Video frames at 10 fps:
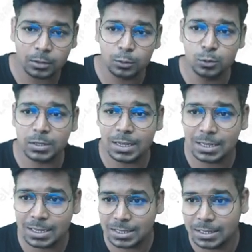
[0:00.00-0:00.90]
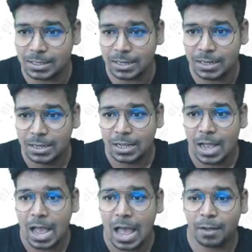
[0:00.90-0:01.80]
दूसरा जरा सा देखिए
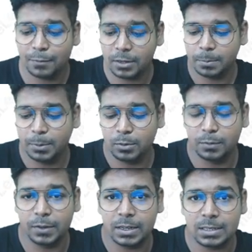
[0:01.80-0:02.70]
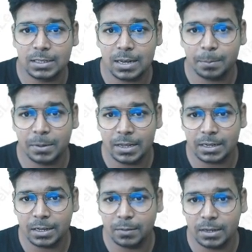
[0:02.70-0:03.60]
आफ्टर प्यूरिफिकेशन आपकी
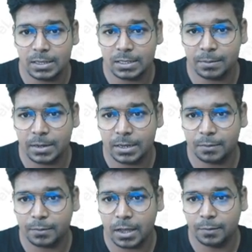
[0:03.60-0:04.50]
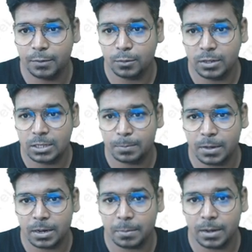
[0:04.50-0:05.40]
एक्टिविटी 75 यूनिट्स
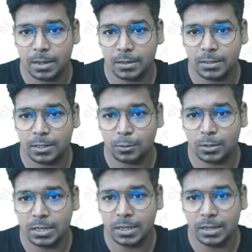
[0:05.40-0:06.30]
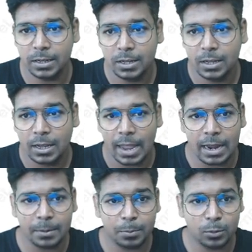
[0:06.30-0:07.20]
पर एम है ये तो ठीक है
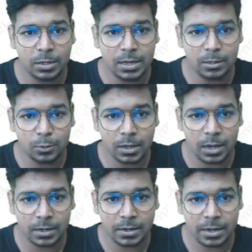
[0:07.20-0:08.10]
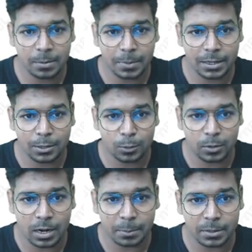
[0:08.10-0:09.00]
एंड प्रोटीन जो है 100
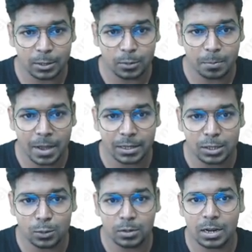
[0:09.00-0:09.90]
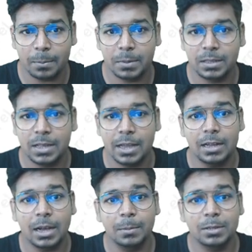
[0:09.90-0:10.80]
माइक्रोग्राम है देखो माइक्रोग्राम में दिया
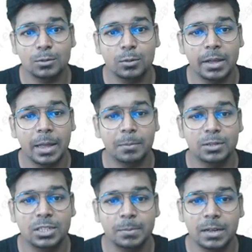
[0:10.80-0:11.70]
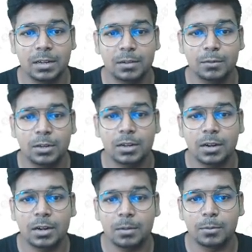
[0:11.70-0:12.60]
है अब इसको एम में कन्वर्ट
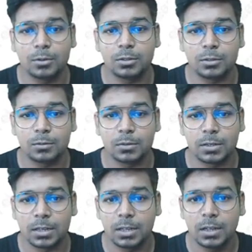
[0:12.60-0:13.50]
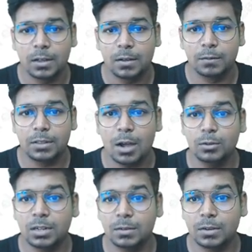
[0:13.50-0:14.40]
करना बहुत ज़रूरी है
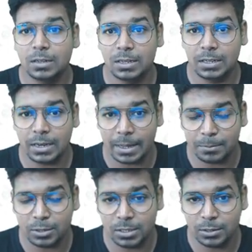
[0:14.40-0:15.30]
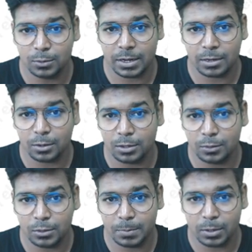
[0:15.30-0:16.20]
विदाउट कन्वर्टिंग इन एम जी यू कैन नॉट
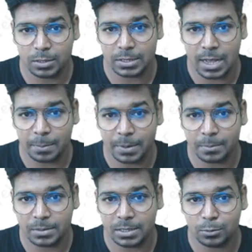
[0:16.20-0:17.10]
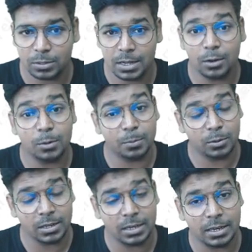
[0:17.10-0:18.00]
यूज़ बिकॉज यहाँ पे एम जी होता है और
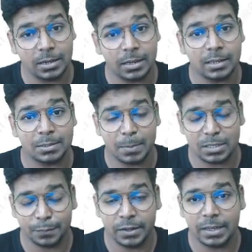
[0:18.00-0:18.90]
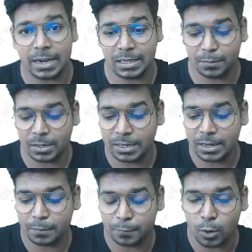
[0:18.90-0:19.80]
प्रोटीन के स्पेसिफिक एक्टिविटी
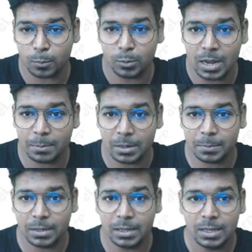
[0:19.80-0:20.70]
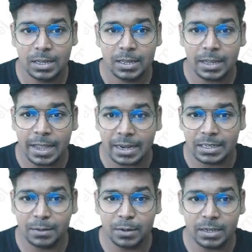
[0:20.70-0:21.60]
के फॉर्मूला में भी
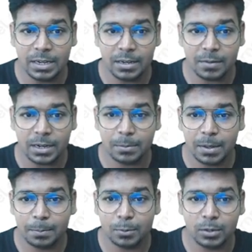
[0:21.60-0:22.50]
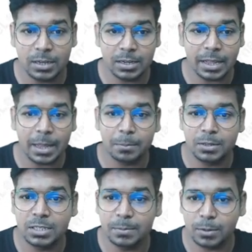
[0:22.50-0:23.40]
एक्टिविटी डिवाइडेड बाई प्रोटीन
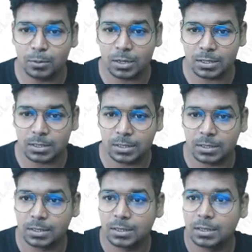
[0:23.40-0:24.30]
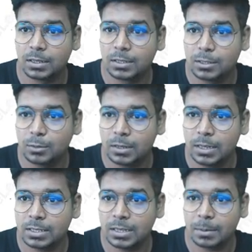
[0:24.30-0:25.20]
एम में होना चाहिए ये जो
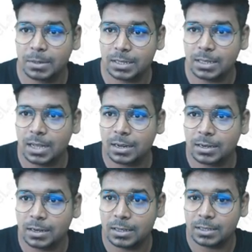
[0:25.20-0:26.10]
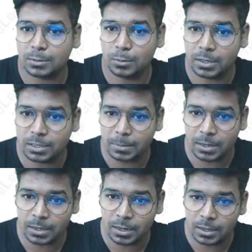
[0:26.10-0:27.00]
केस है हमेशा ध्यान रखना कि इसको किस में
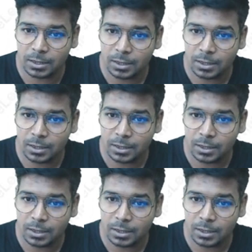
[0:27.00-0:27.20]
रखना है